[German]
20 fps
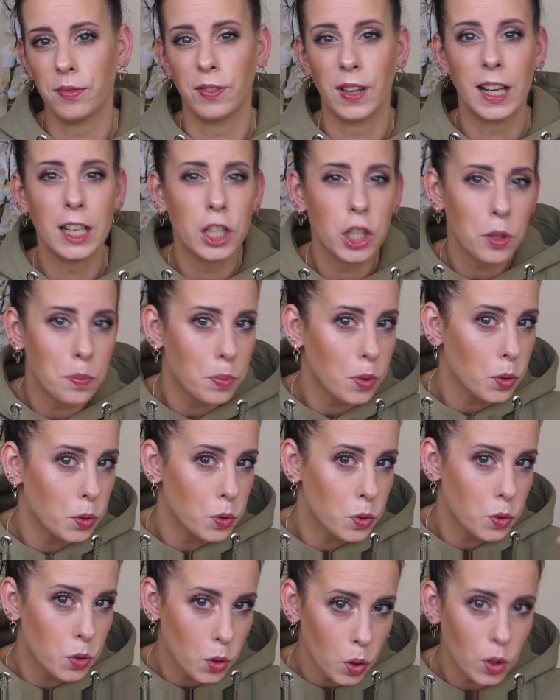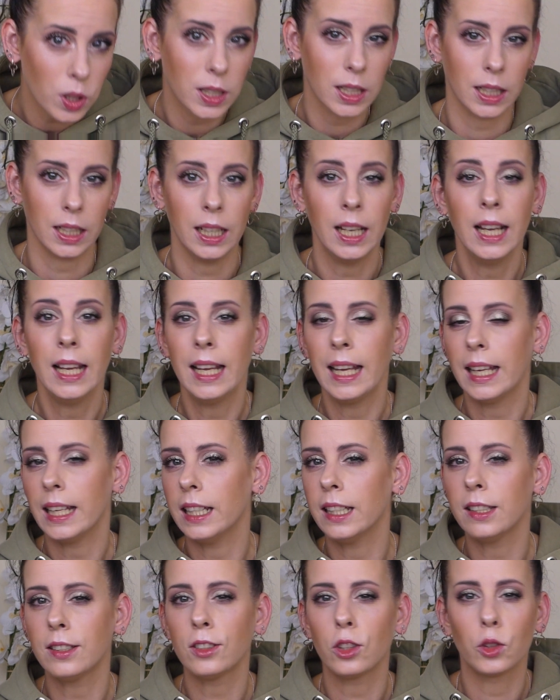welche Produkte
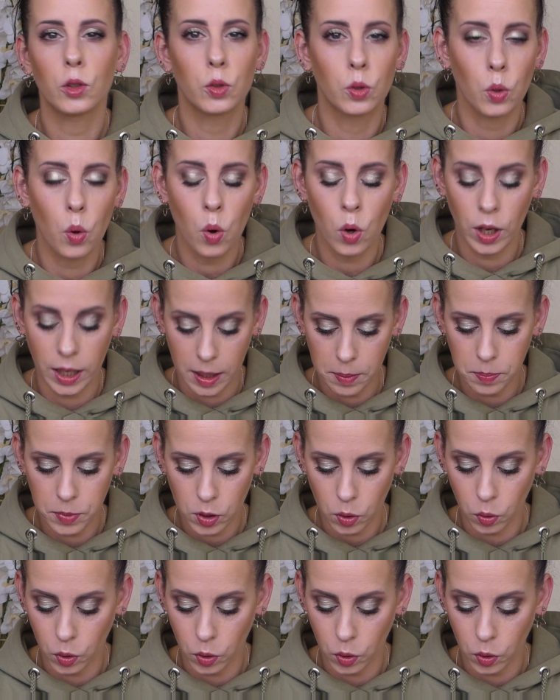es so gibt.